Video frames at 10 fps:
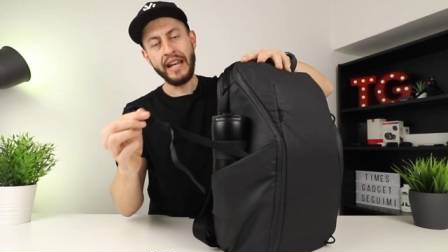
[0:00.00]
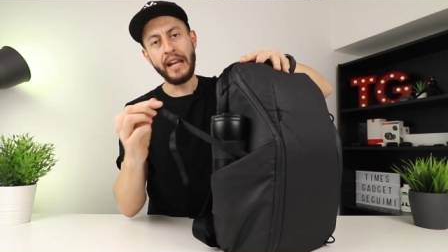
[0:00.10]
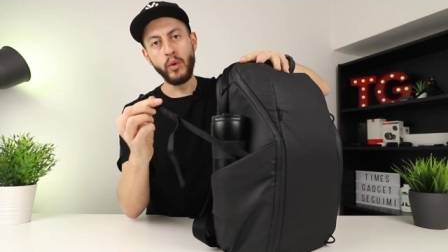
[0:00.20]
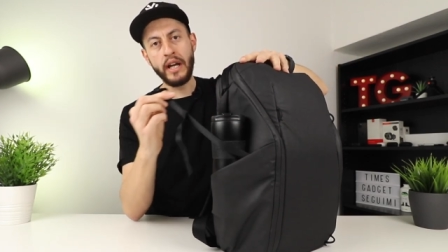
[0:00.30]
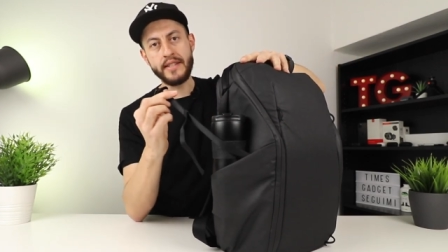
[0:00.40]
la
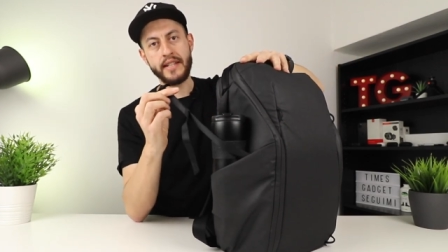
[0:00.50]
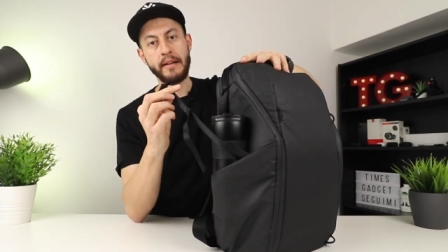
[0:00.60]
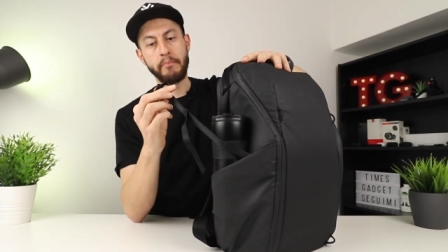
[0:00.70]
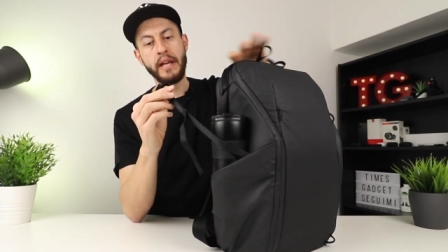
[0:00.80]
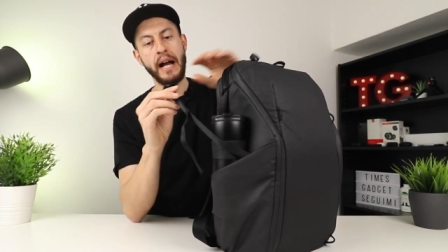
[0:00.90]
lunghezza che
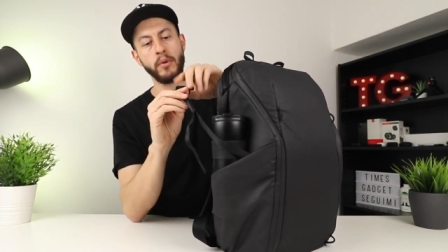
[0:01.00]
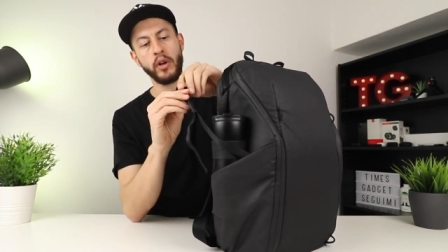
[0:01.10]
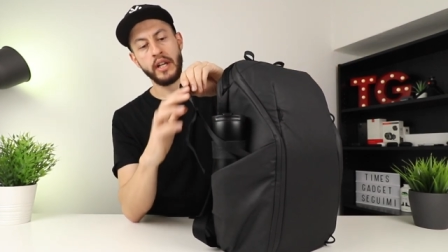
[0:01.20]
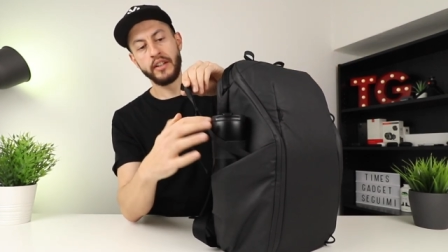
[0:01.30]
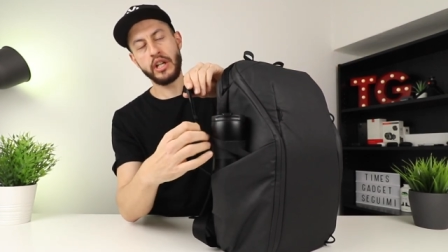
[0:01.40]

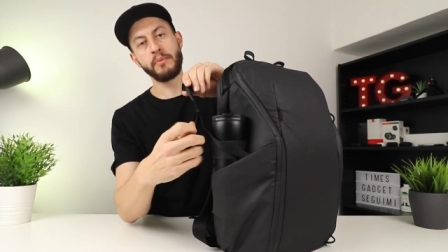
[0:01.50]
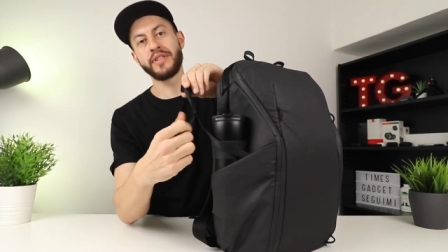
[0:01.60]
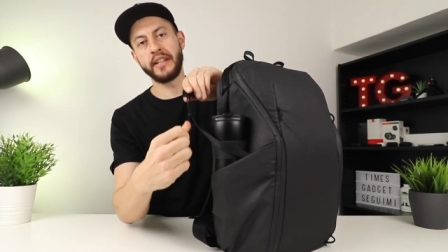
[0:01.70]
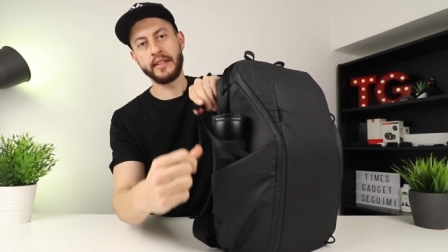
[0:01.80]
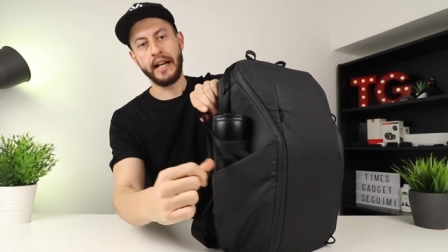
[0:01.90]
abbiamo diciamo
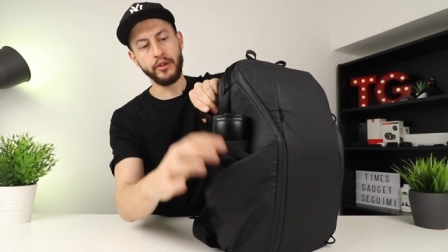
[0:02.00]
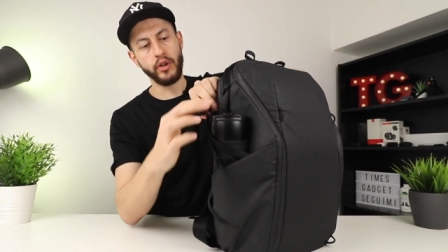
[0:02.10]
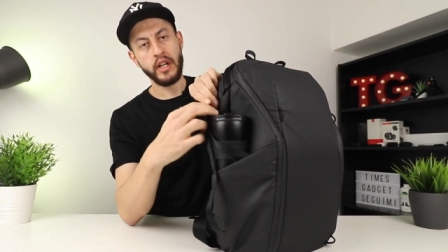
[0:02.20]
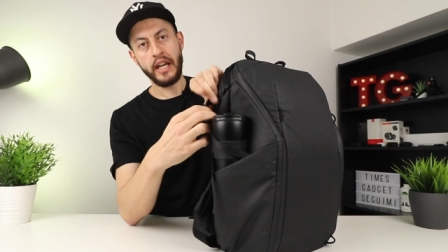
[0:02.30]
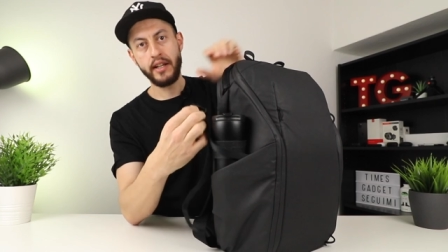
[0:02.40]

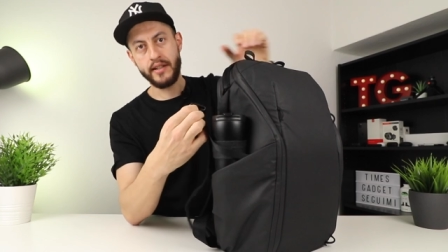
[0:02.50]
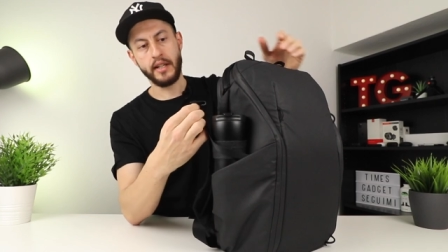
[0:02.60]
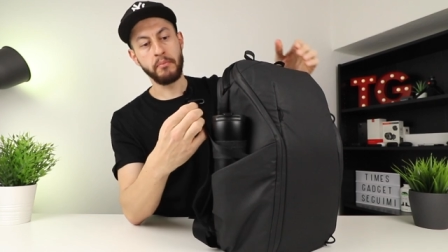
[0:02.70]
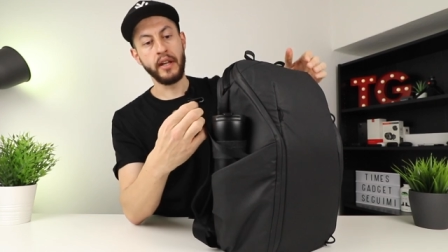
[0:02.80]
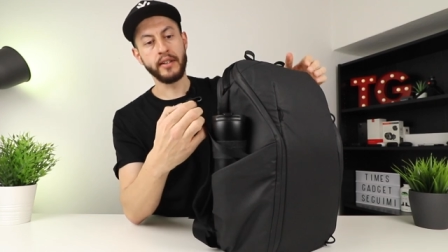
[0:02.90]
settato
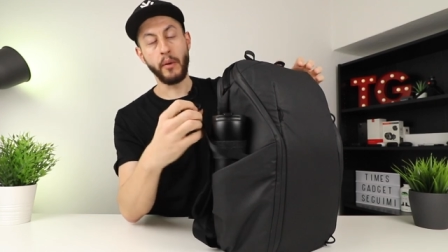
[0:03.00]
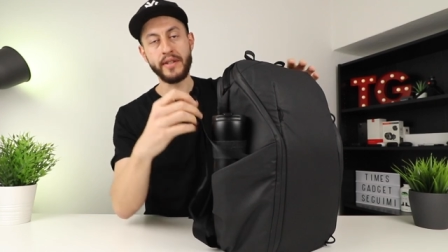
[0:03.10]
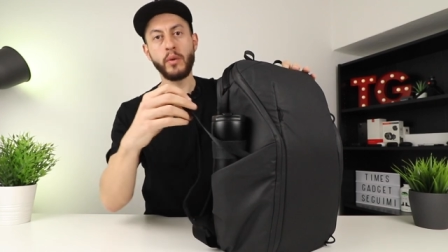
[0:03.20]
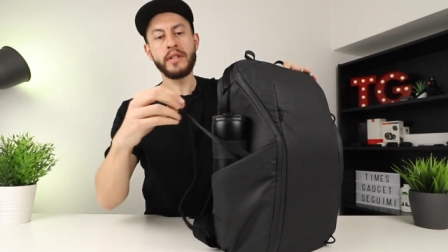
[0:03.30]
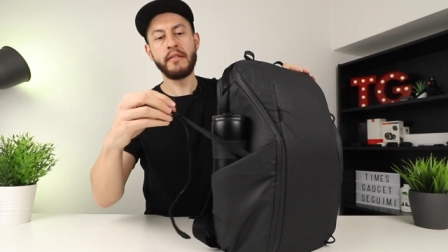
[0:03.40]
inizialmente
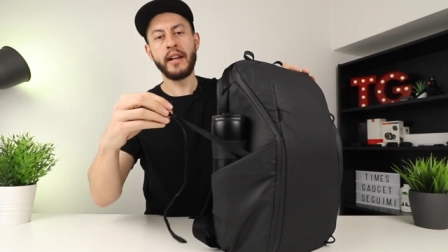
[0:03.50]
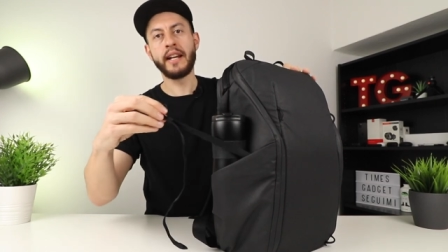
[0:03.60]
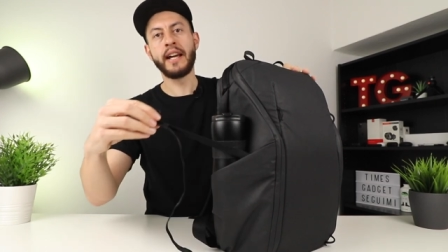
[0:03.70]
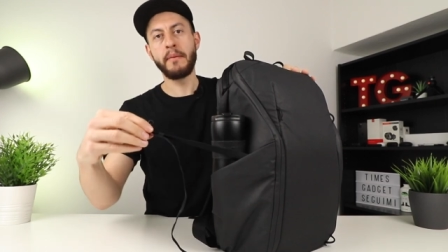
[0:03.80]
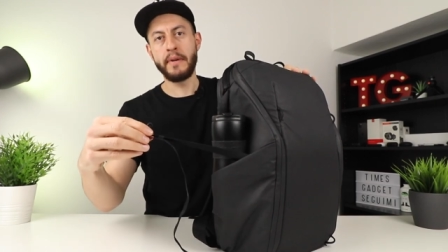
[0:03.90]
questo qui si va a
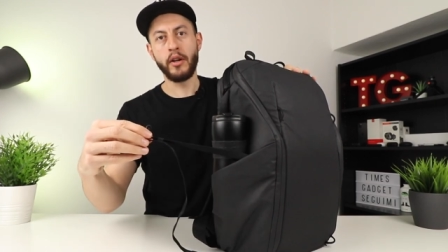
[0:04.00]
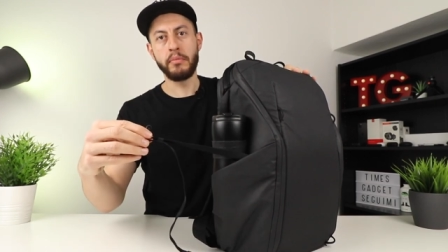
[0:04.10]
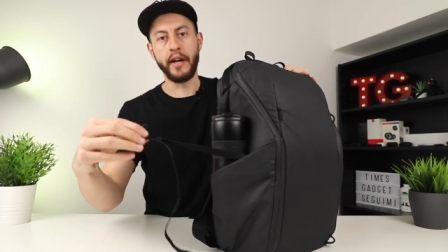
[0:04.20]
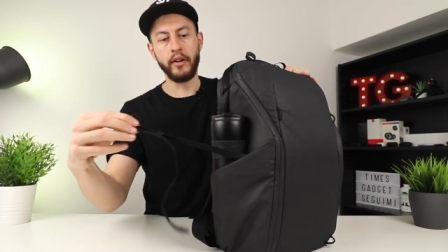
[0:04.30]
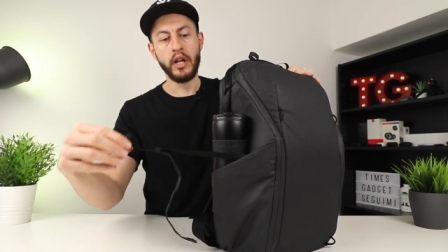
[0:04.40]
allargare piano
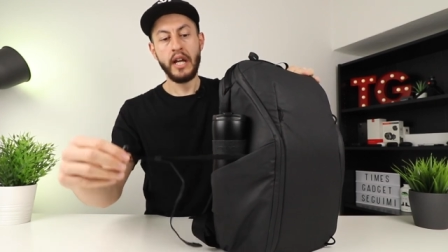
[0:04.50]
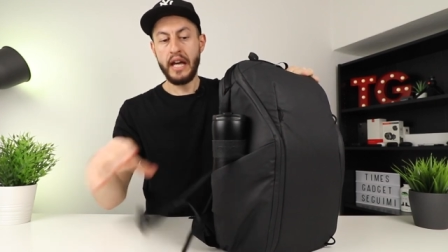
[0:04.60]
piano